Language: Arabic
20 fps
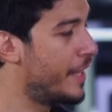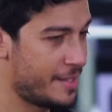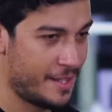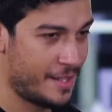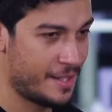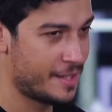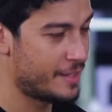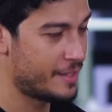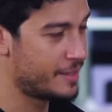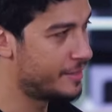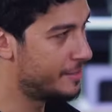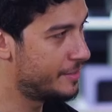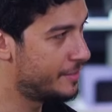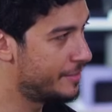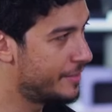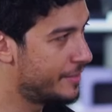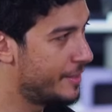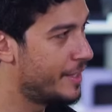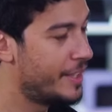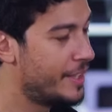ده اساسا
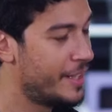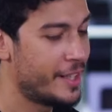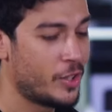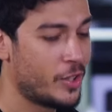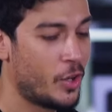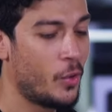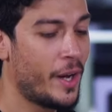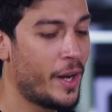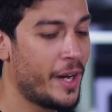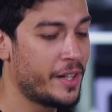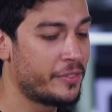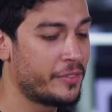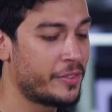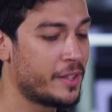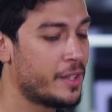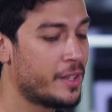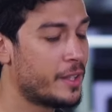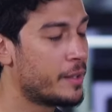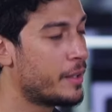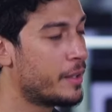ماشي لان هو عارف
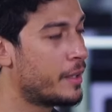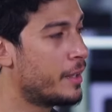ان